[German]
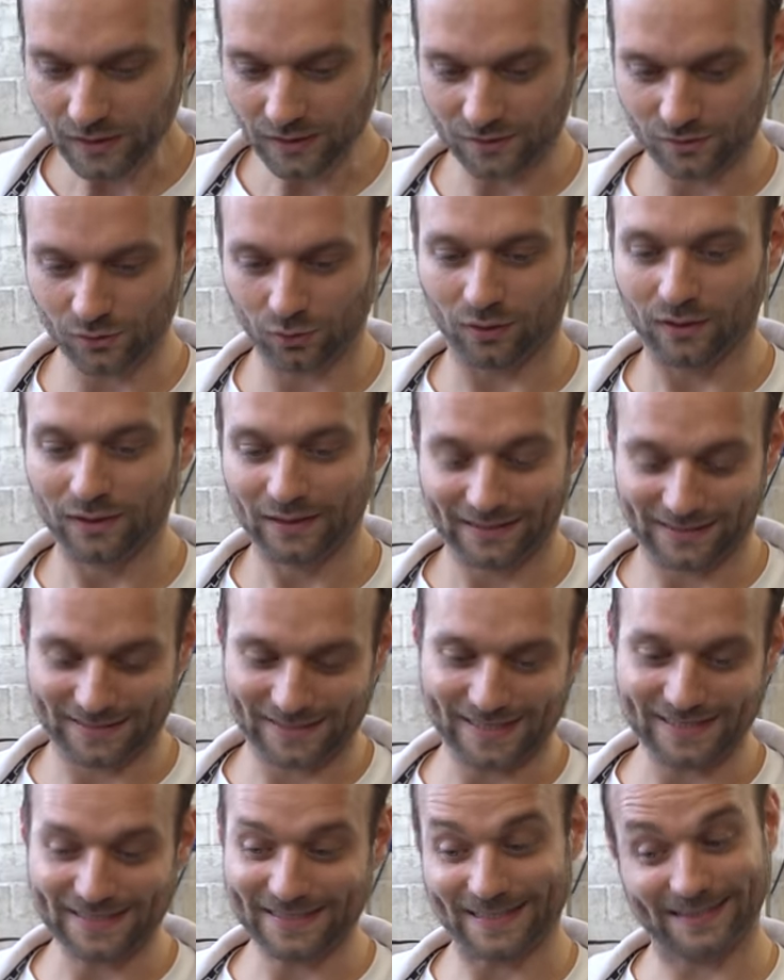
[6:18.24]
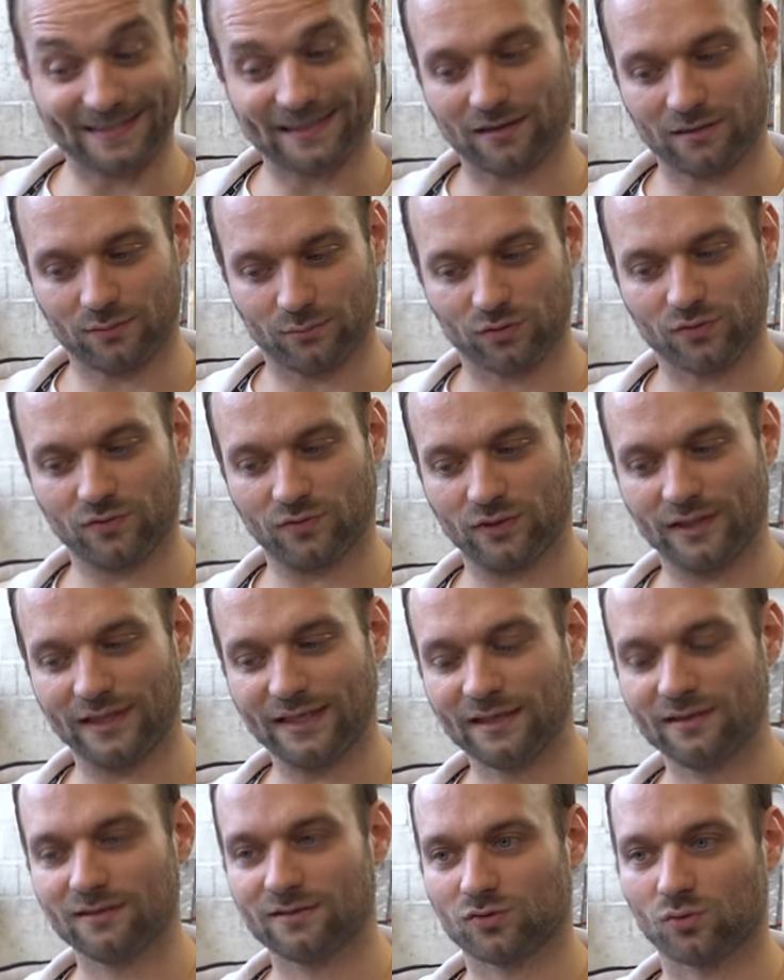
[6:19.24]
So, das heißt, der Tank muss von
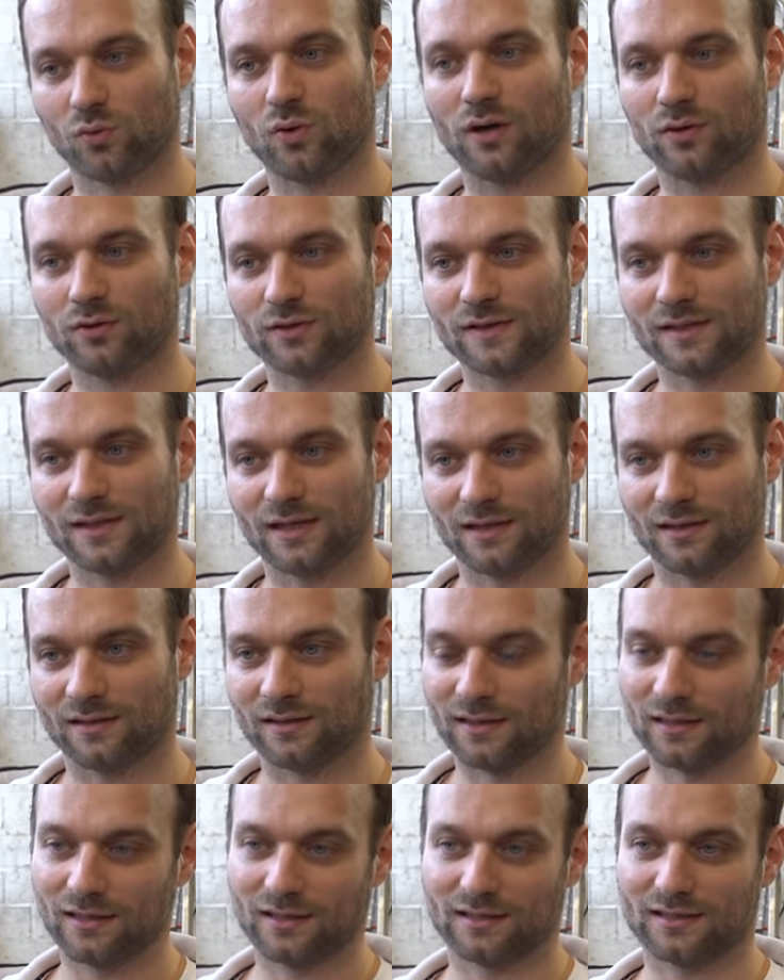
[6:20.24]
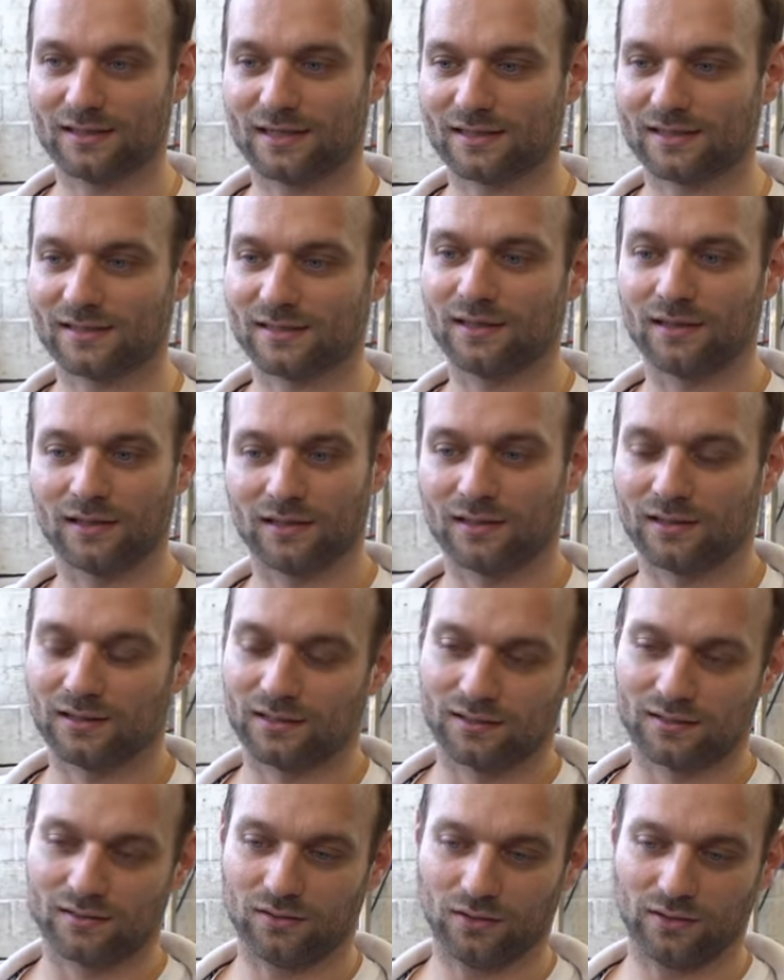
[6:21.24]
innen so aussehen, dass
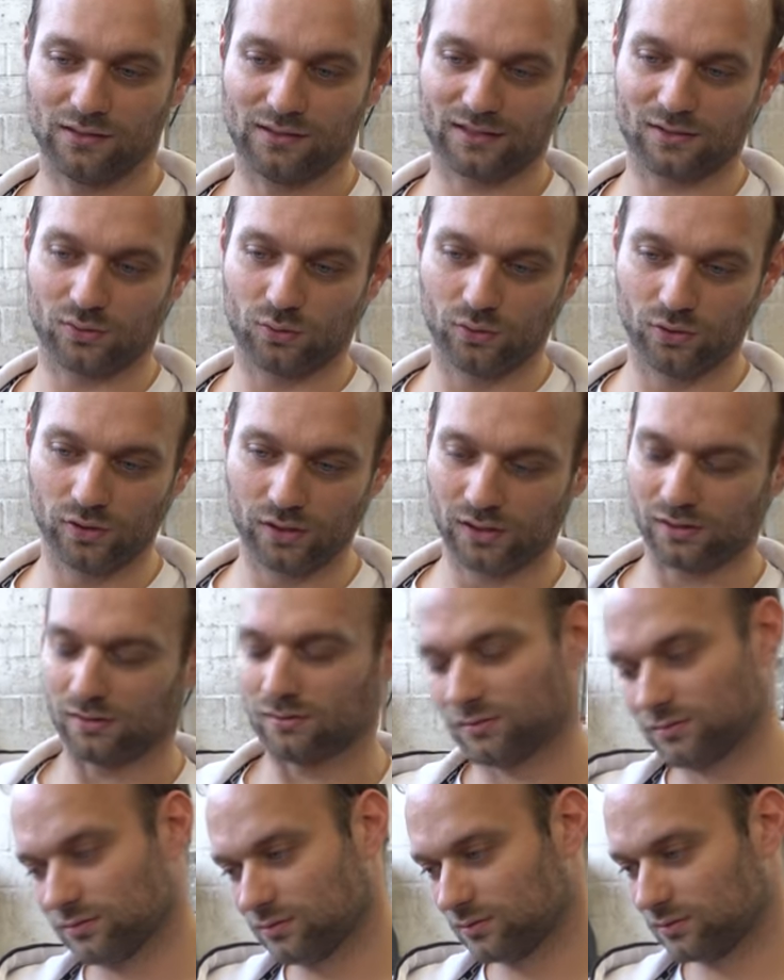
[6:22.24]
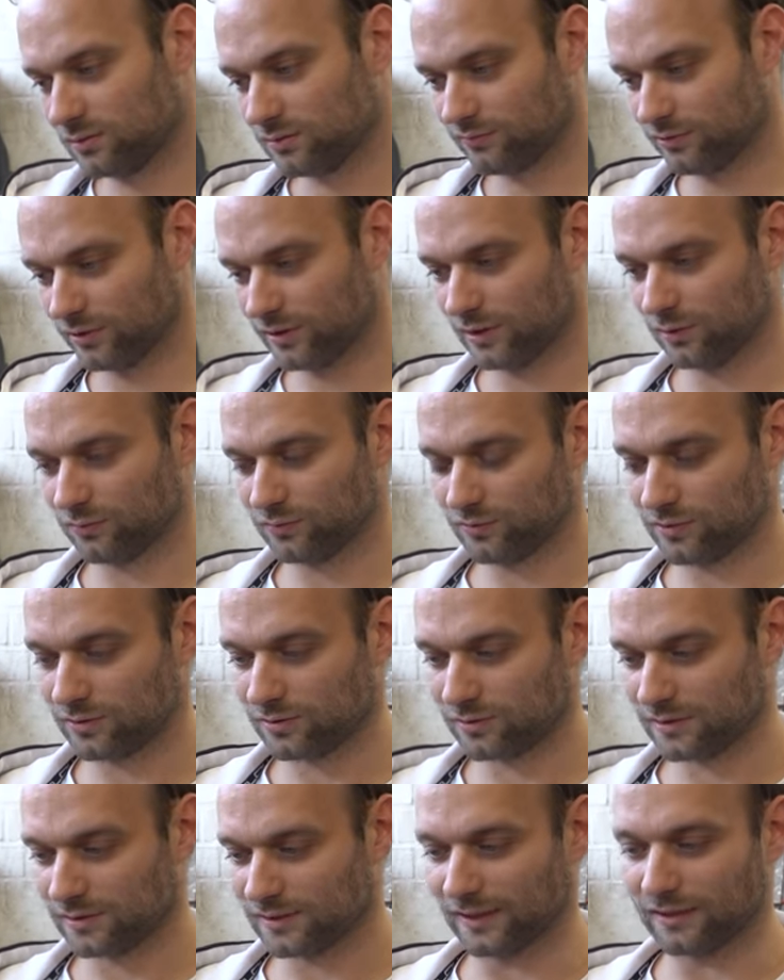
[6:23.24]
das Öl von der
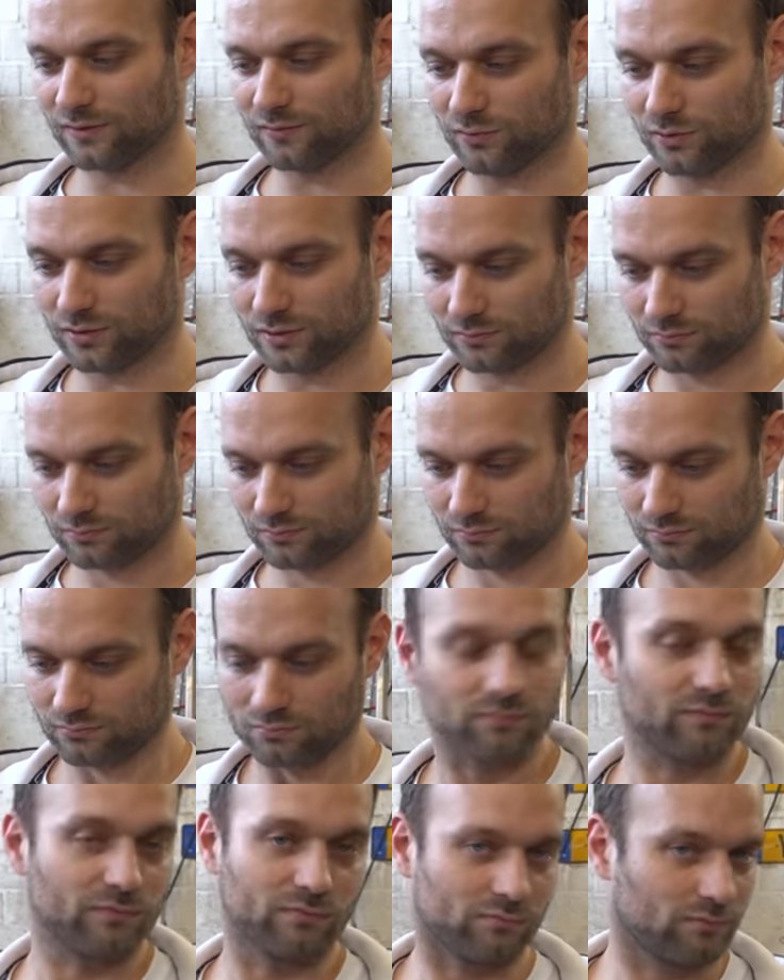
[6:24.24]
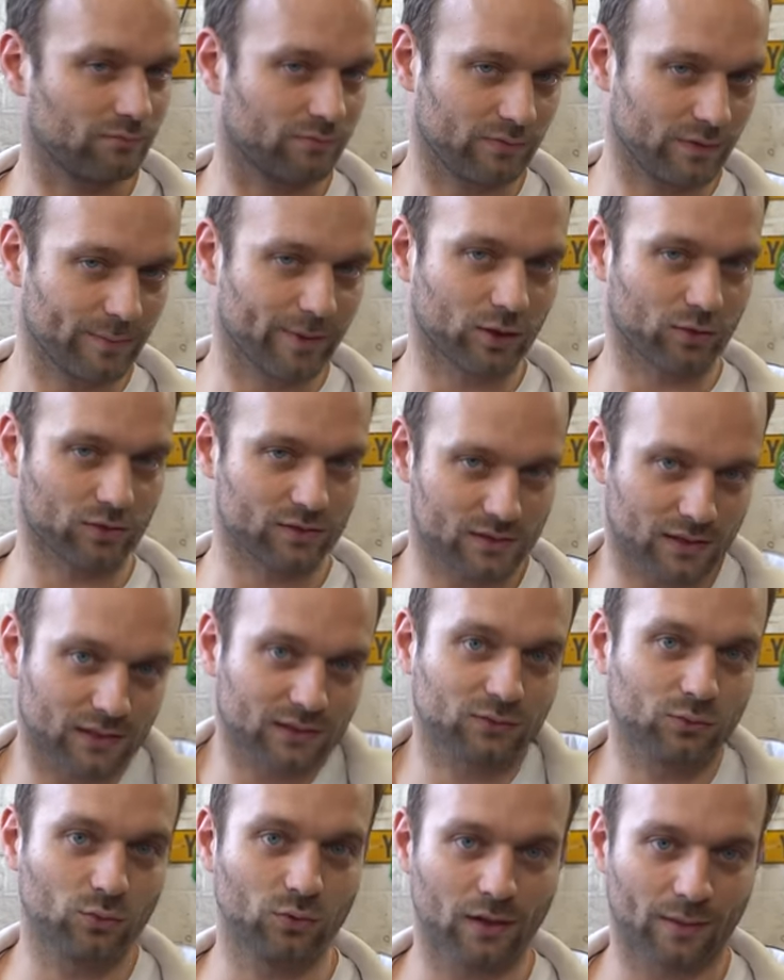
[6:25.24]
Luft getrennt wird. Wie man auch
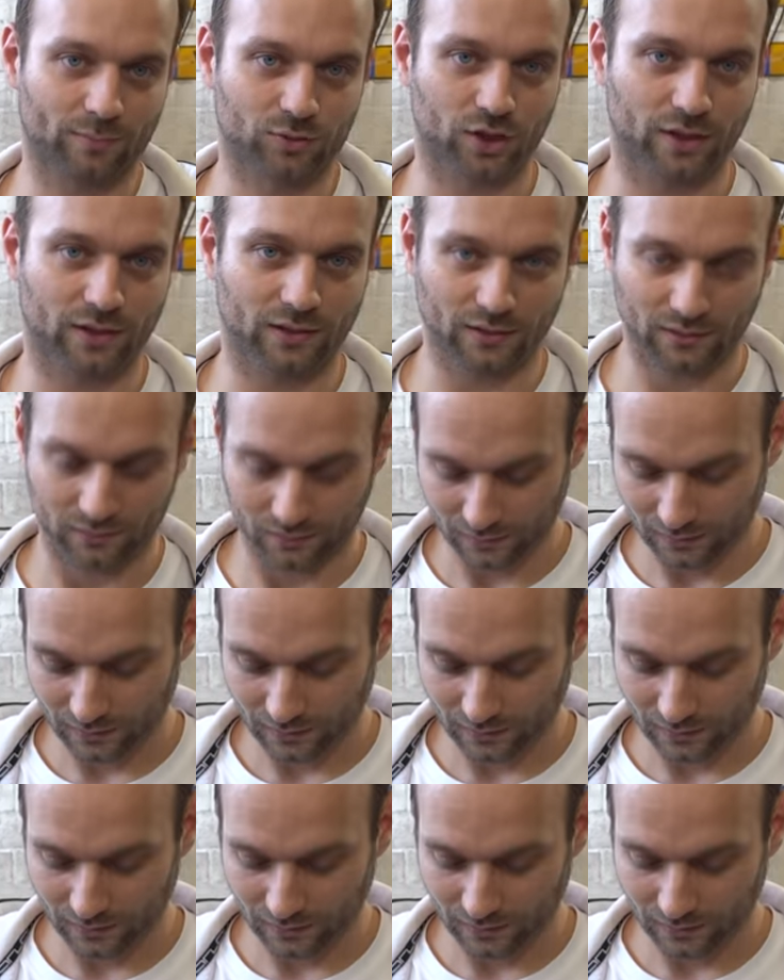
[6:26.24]
sagt, ein Ölabscheider.